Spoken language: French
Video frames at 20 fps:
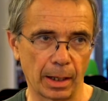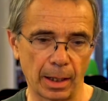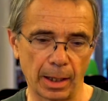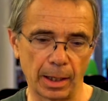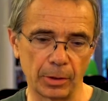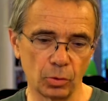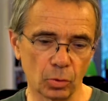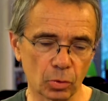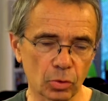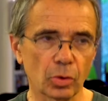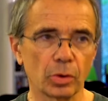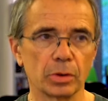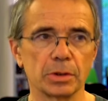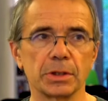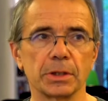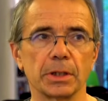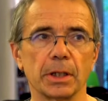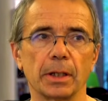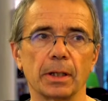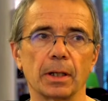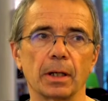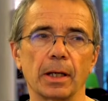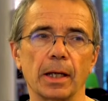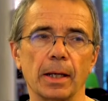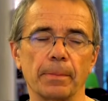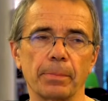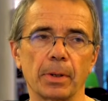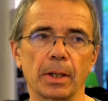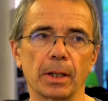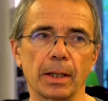un autre tiers
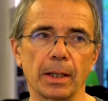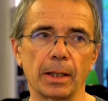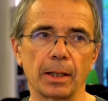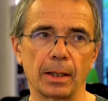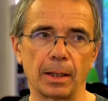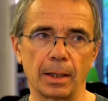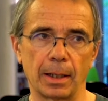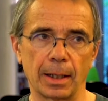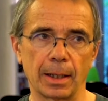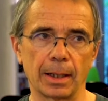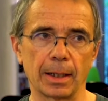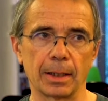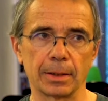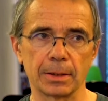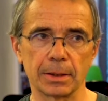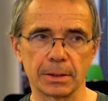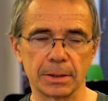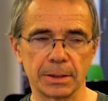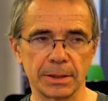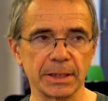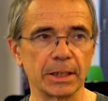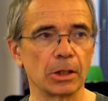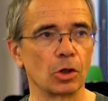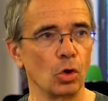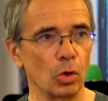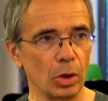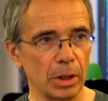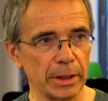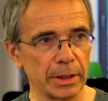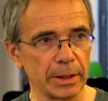est prêt à s'y
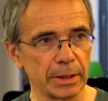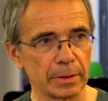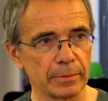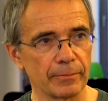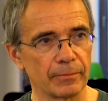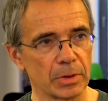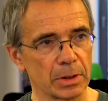coller